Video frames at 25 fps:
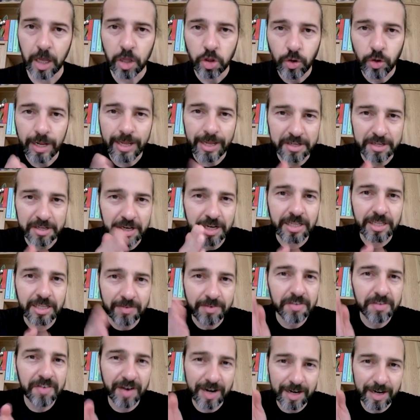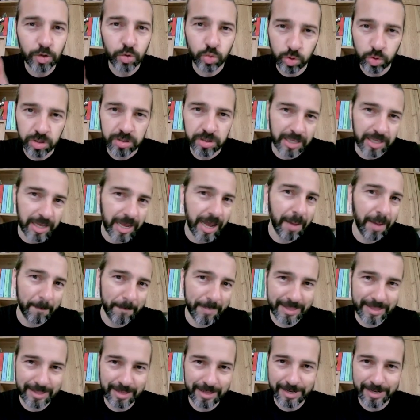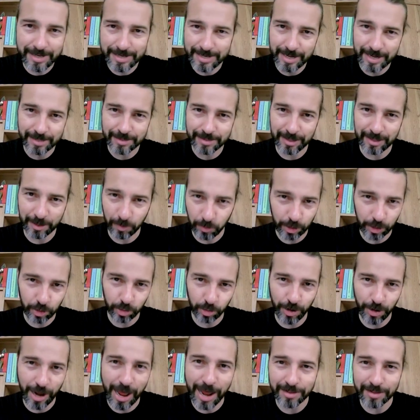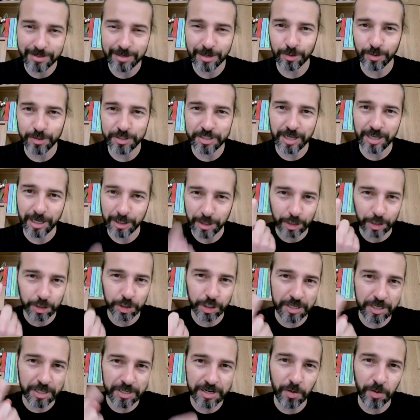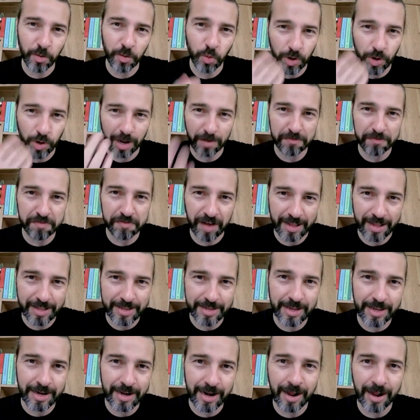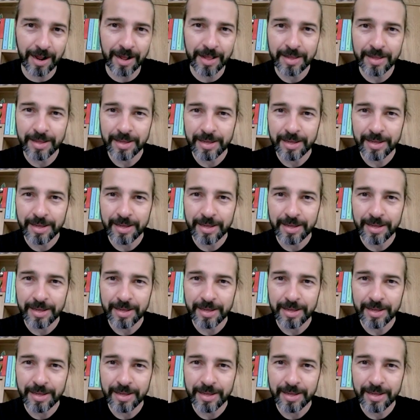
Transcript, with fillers: non è che gliele devi fare tutte a mitraglietta una dopo l'altra, così eh, cioè, scegliene una, fagliela,